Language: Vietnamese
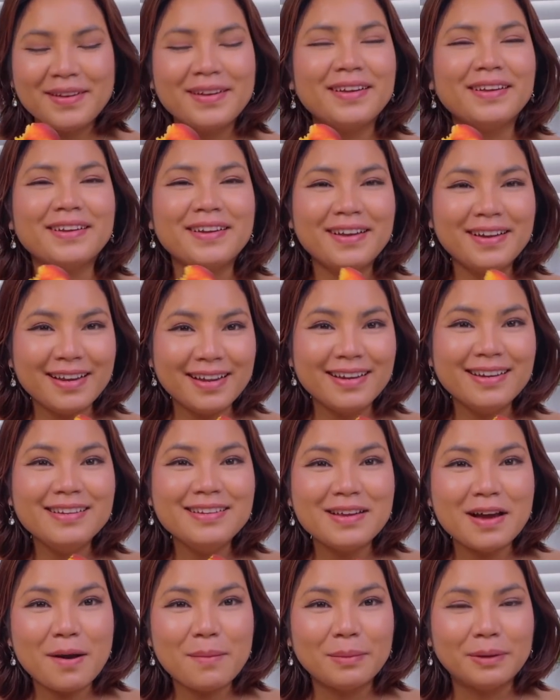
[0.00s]
đó là
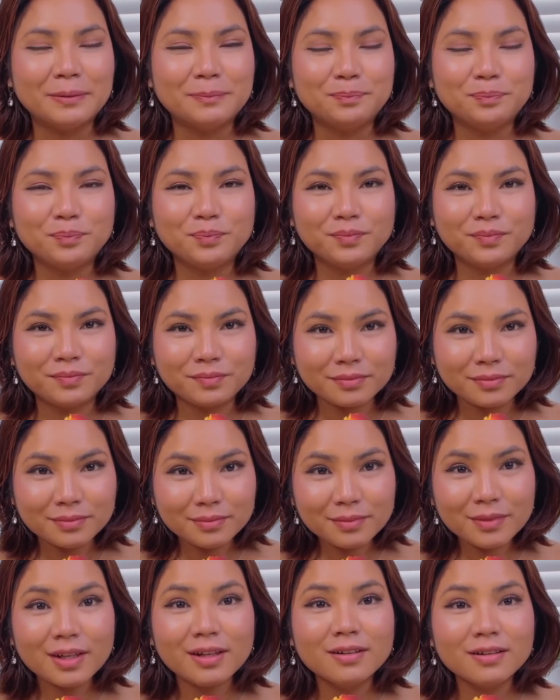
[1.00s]
lý do mà
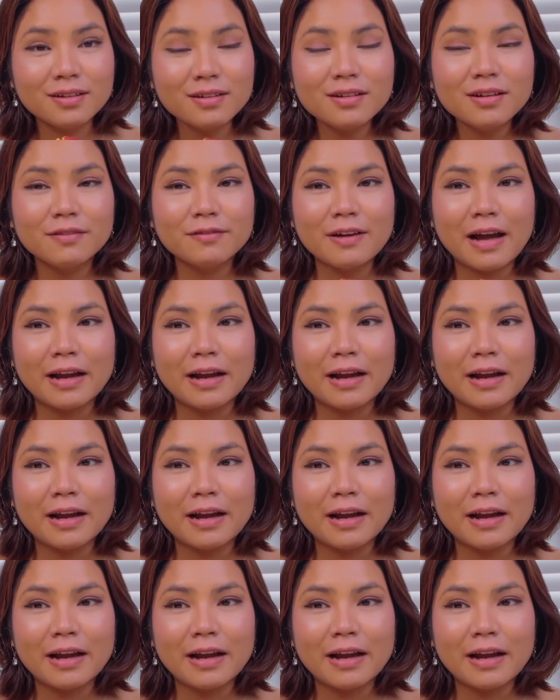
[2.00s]
rất là